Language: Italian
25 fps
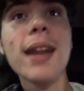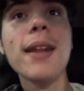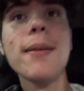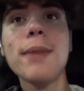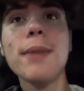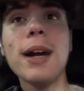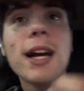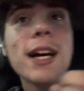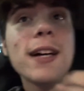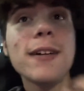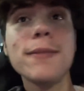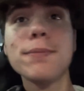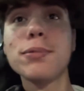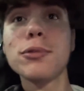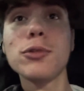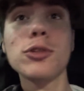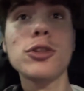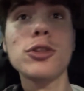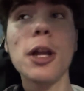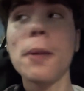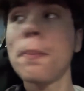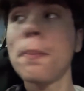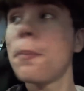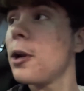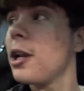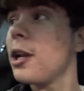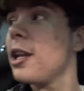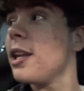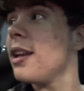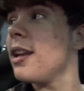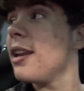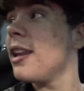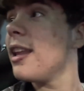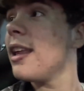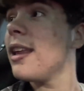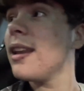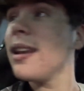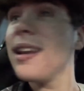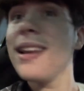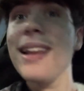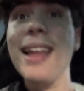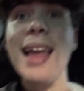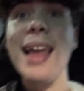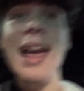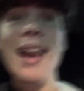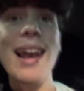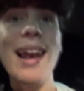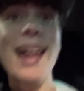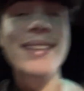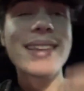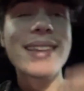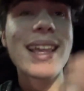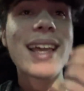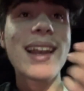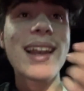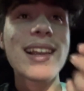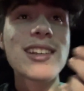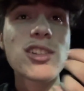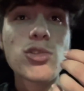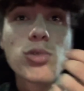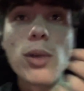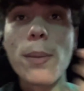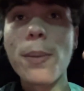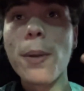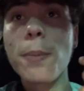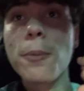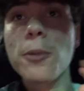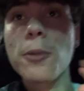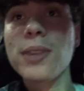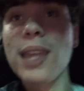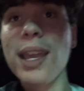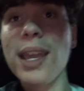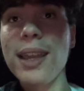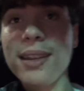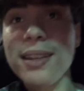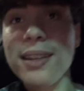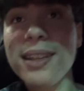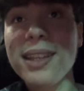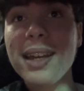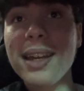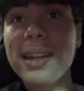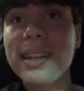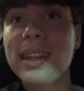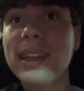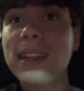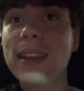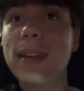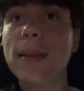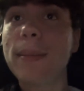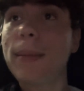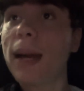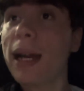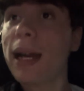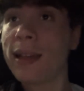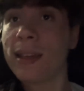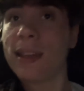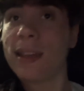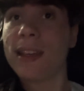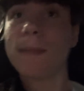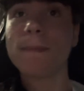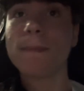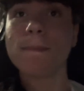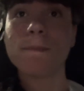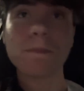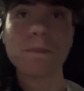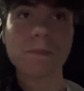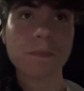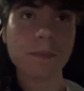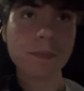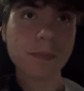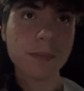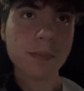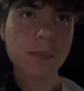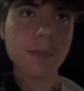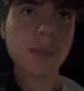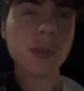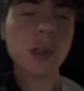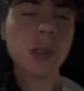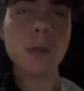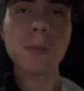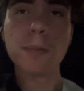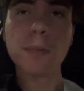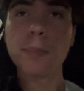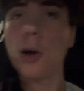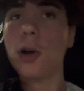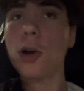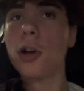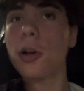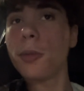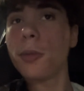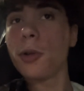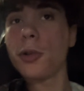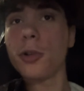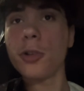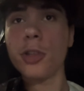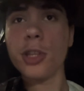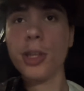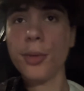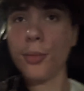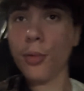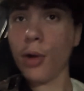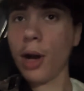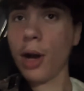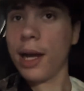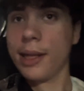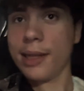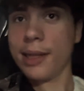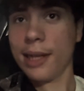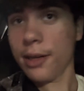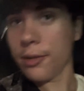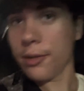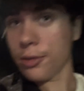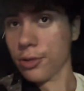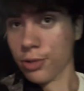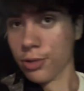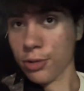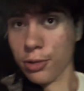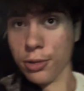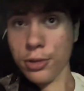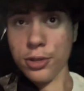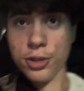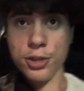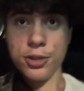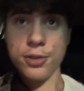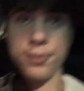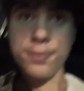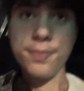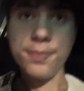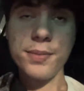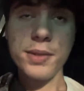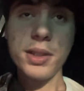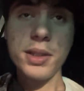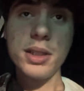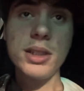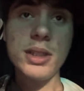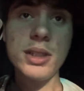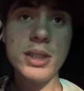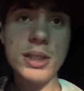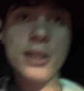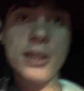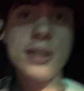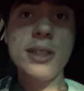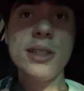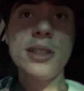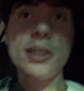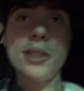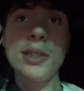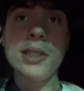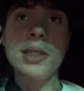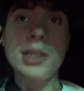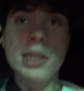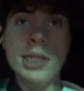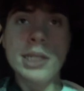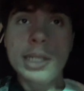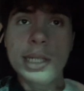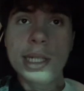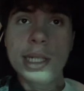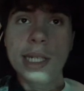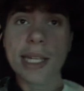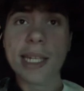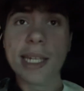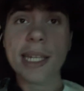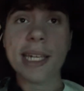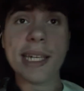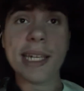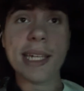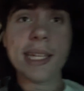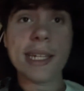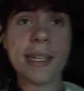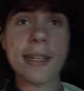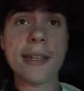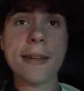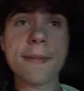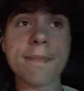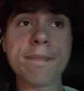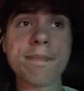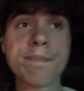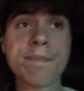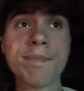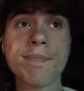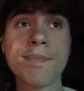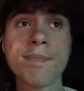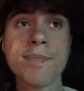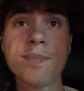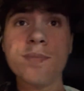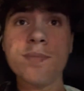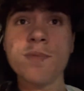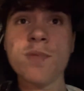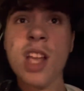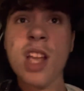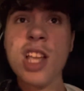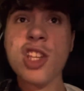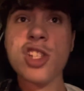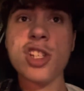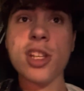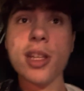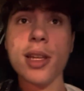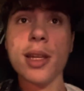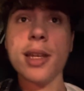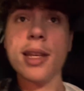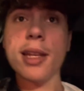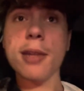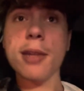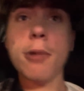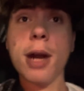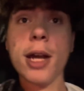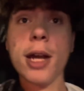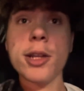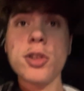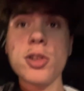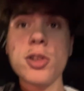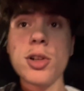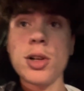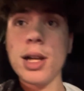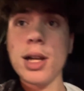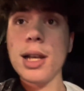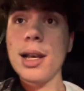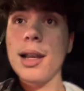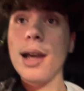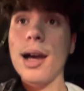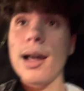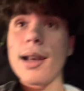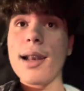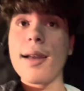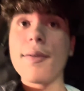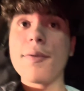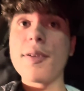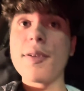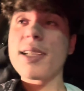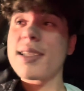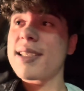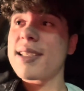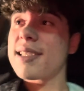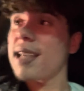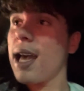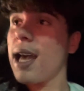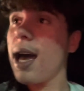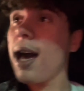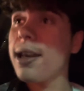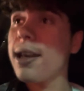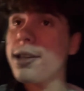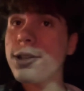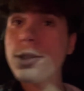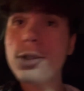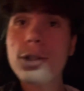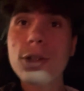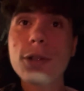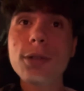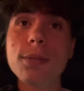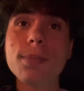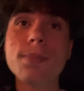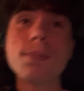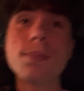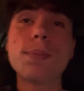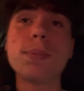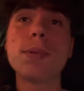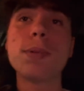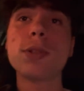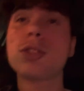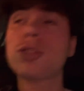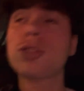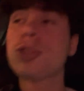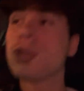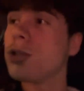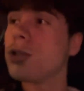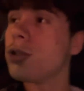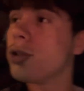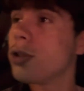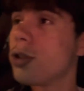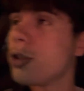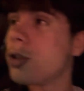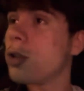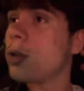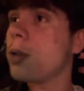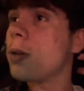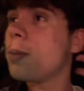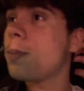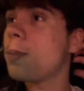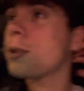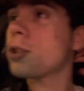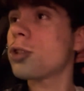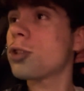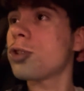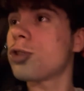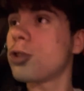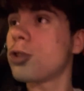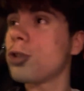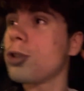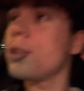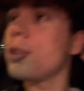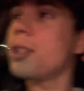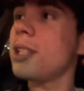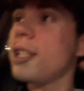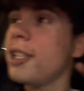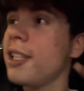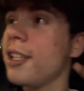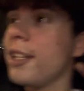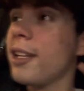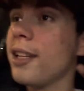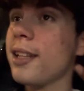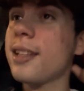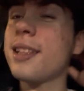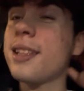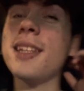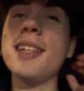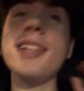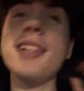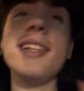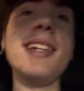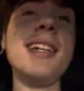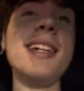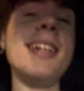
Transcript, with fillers: ma purtroppo le, le, è, la, è la sua propria tecnica che manca. Un po' come noi Yeboah dell'anno scorso. E ehm, invece riguardo all'avversario posso, posso solo dire che